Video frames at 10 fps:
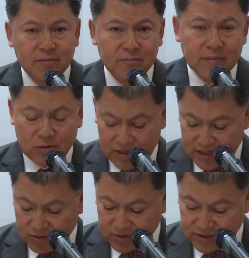
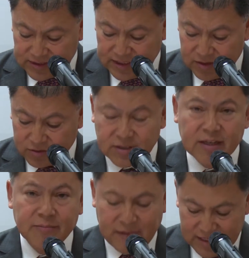mejorar los estilos
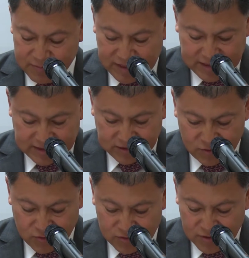de
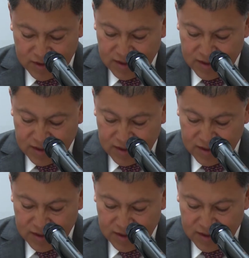alimentación,